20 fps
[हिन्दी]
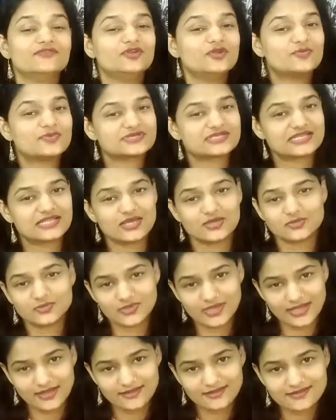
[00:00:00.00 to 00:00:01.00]
वीडियो पसंद आया
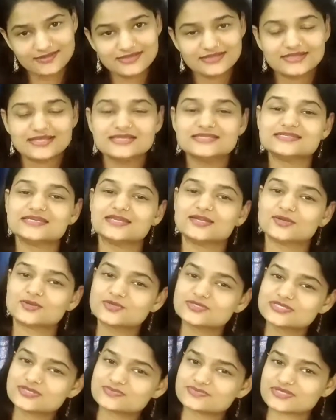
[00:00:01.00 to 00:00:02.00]
तो लाइक कर देना
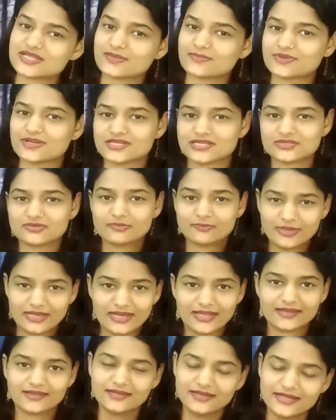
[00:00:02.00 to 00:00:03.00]
चैनल को सब्सक्राइब करते हुए
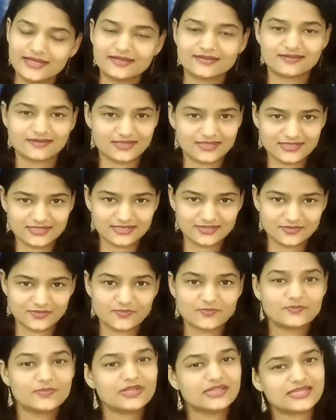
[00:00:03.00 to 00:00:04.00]
बेलाइकन हिट कर देना
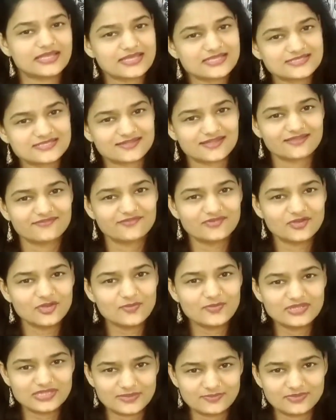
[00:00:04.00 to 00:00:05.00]
मिलते हैं किसी नई
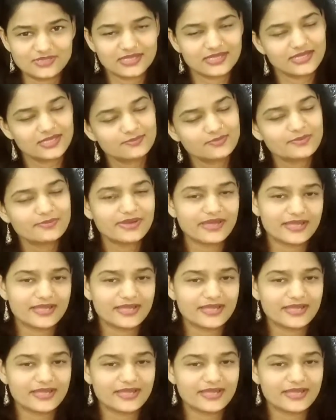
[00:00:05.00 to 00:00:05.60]
वीडियो में तब तक के लिए